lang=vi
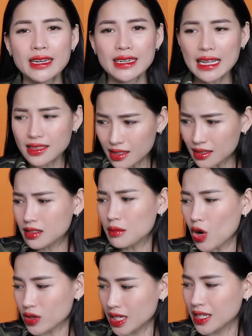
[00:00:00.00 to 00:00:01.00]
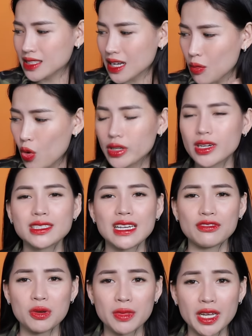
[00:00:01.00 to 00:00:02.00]
đã tự bỏ tiền ra mua những cái
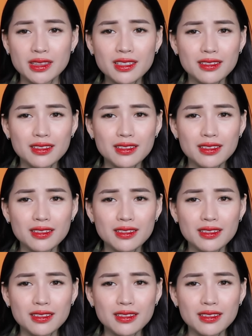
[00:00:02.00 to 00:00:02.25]
sản phẩm này,